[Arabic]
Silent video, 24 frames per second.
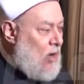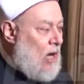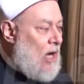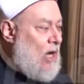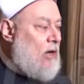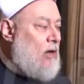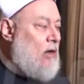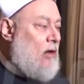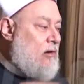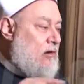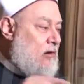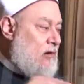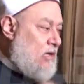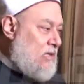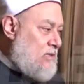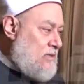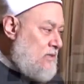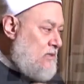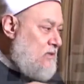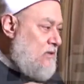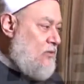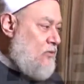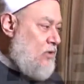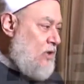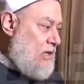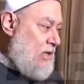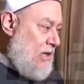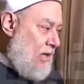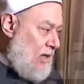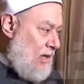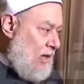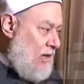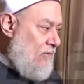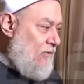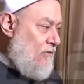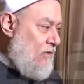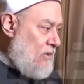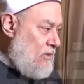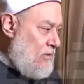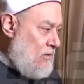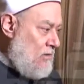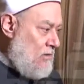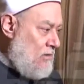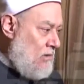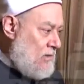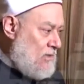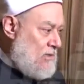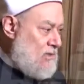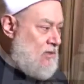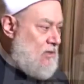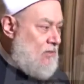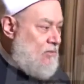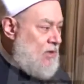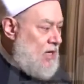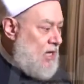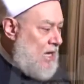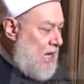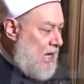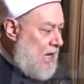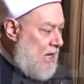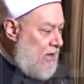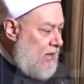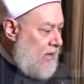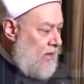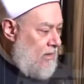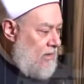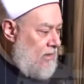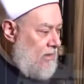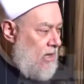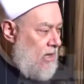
وعلى الرصد وتكلفة الرصد من أجل